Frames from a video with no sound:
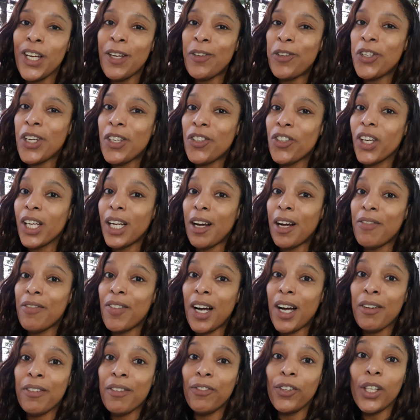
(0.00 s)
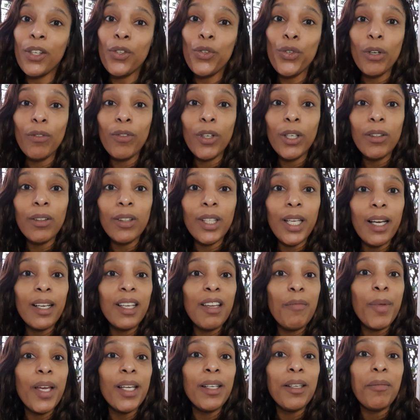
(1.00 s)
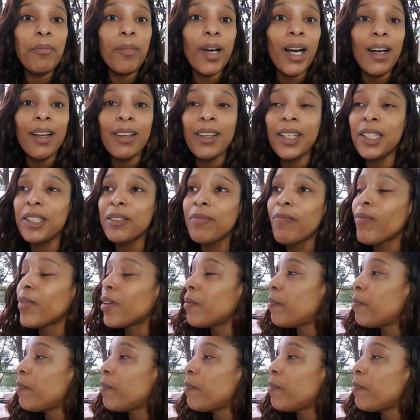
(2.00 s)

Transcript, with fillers: é dia de gravar vídeo, eu vou ter que me animar, né?